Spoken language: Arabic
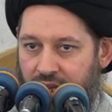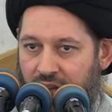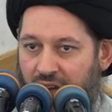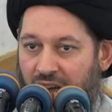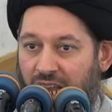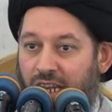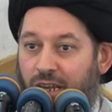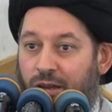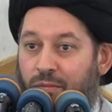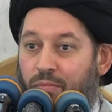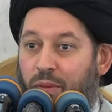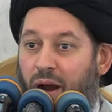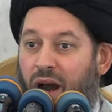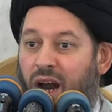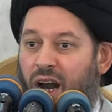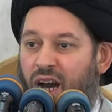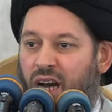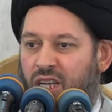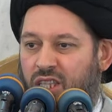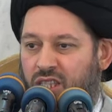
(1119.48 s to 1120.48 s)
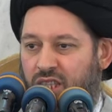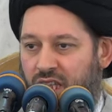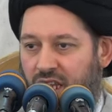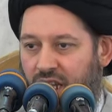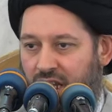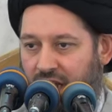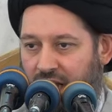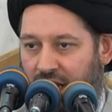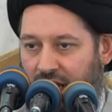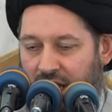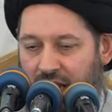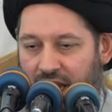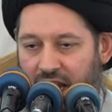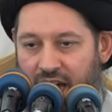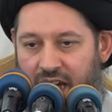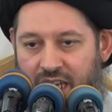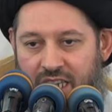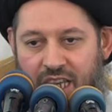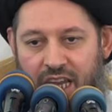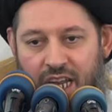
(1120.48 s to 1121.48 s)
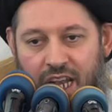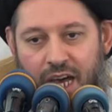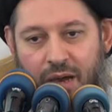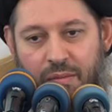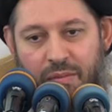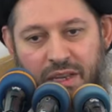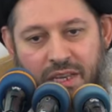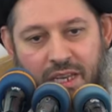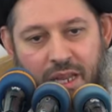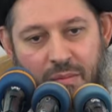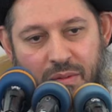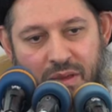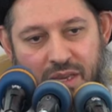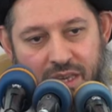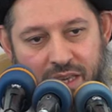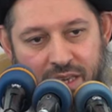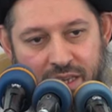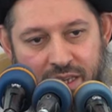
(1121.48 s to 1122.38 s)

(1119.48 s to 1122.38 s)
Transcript: الباطل إلى كلام النبي